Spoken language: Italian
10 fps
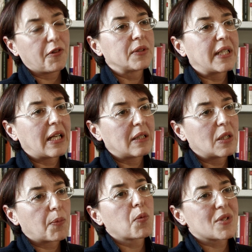della,
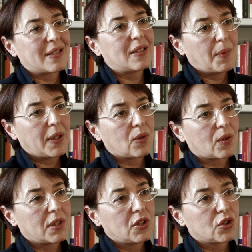del proprio sentimento
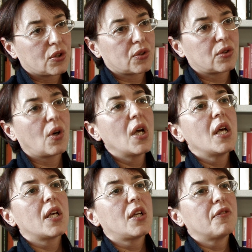religioso
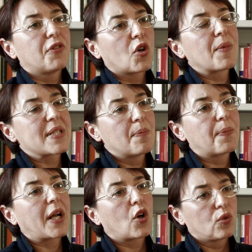in forme
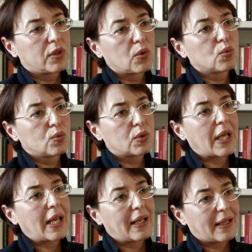sempre
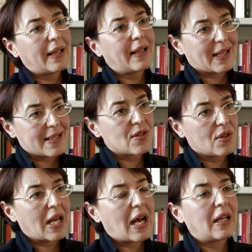contenute, eh,
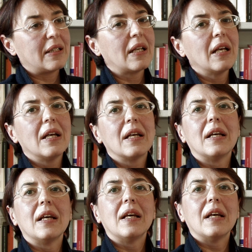razionali,
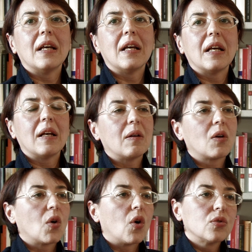eh,
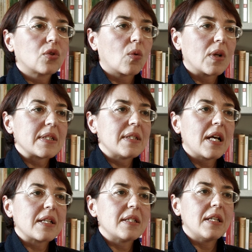contro
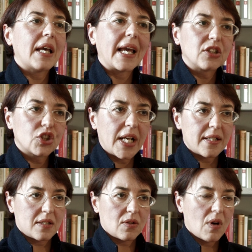qualsiasi
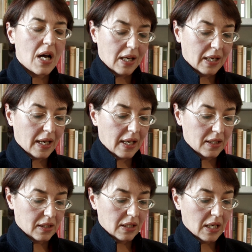eccesso anche
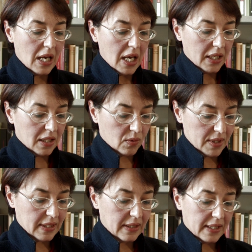in, in
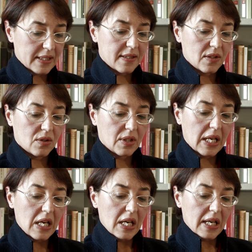questa
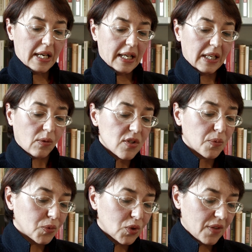direzione. E da questo
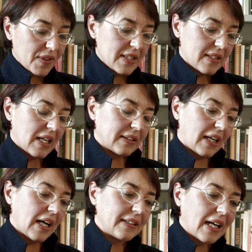punto di vista,
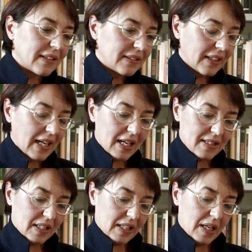tra i tanti
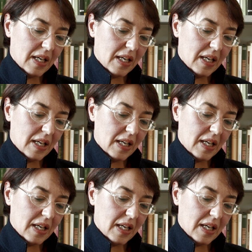casi che